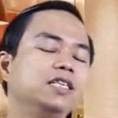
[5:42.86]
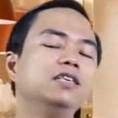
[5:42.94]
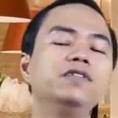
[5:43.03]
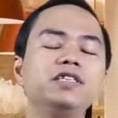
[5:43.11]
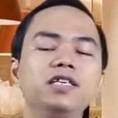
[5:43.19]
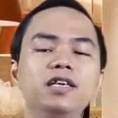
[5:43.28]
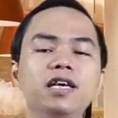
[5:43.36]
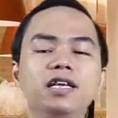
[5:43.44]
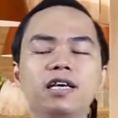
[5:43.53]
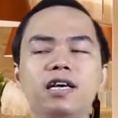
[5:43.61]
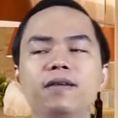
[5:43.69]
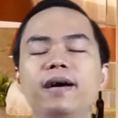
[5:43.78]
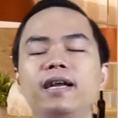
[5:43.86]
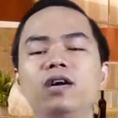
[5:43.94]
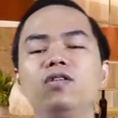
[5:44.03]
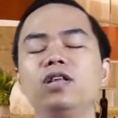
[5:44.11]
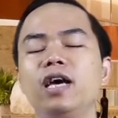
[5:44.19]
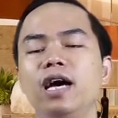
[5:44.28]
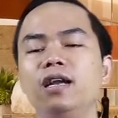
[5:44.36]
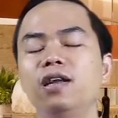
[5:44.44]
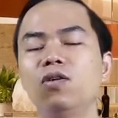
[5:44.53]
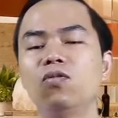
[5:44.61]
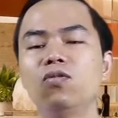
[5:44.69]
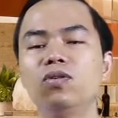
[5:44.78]
99 nghìn là các bạn đã có thể ăn
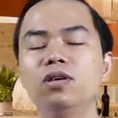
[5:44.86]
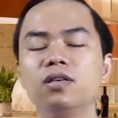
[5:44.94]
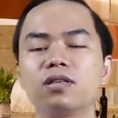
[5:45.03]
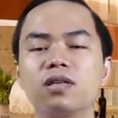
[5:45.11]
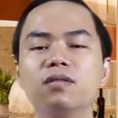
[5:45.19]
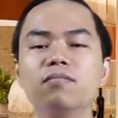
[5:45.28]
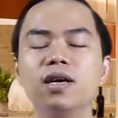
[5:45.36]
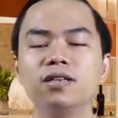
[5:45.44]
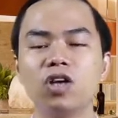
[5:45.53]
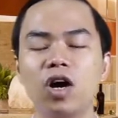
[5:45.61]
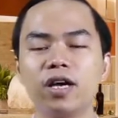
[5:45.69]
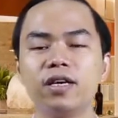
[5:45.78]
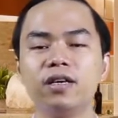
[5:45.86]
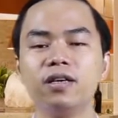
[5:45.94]
lẩu tưng bừng rồi